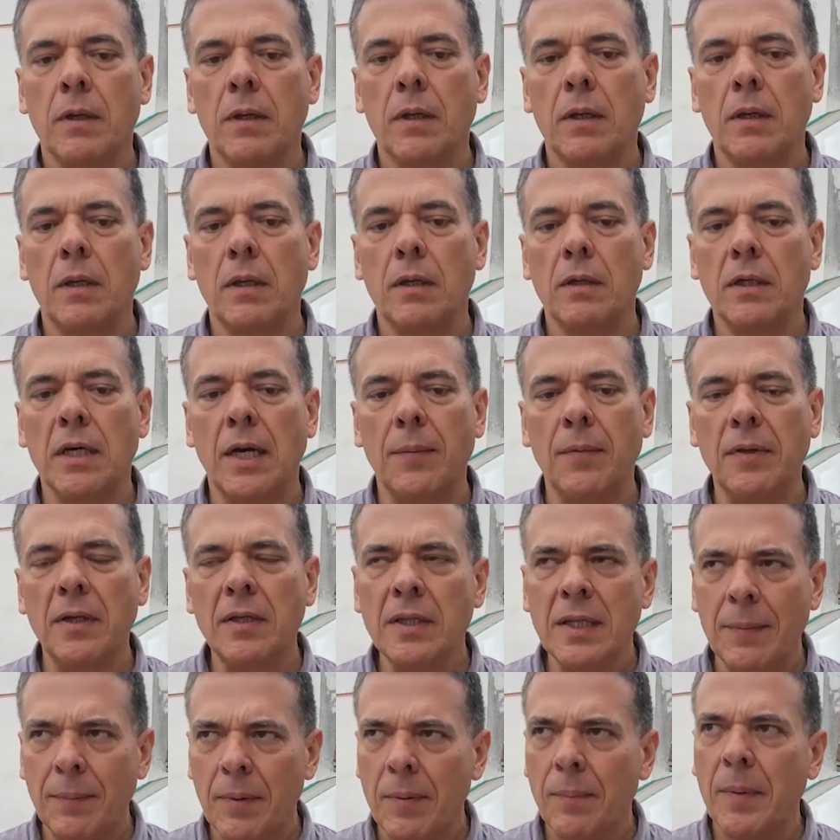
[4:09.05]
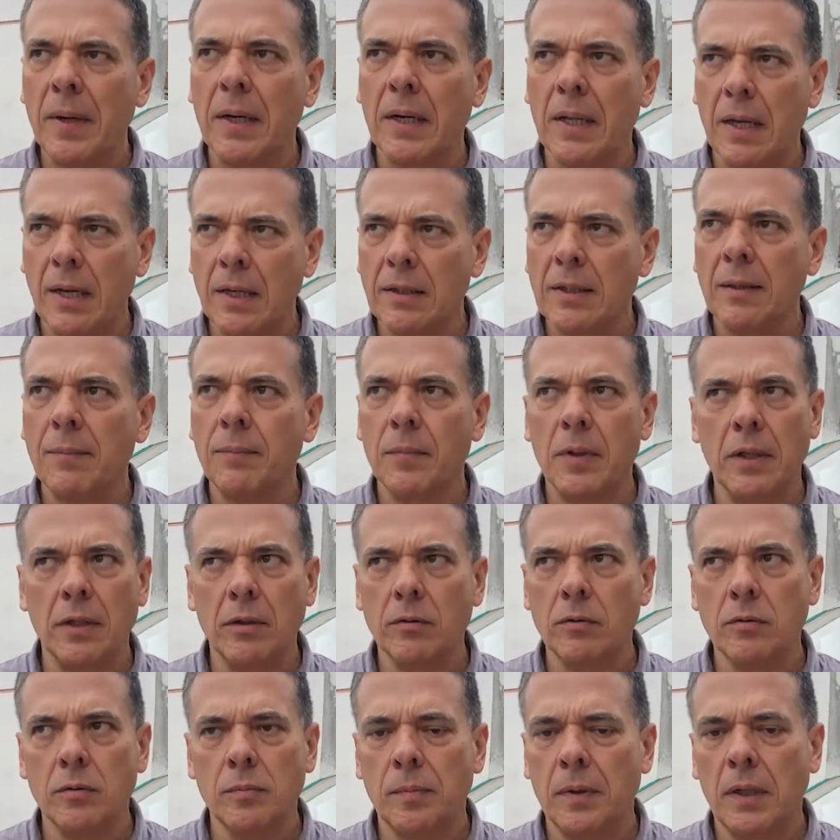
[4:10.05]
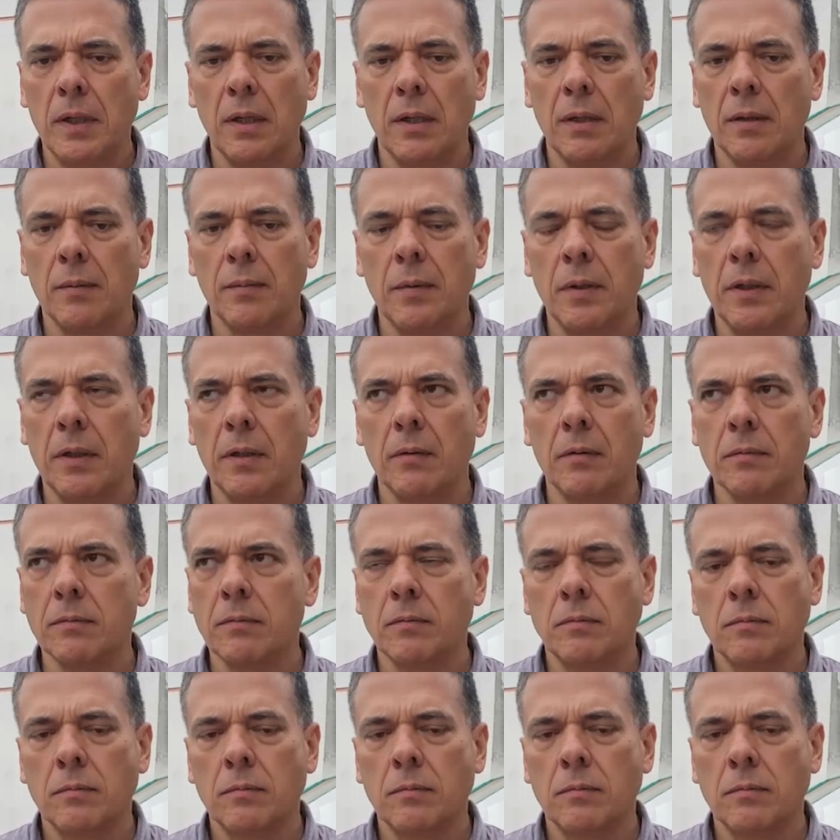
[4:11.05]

Y realmente está preparada también como para, para,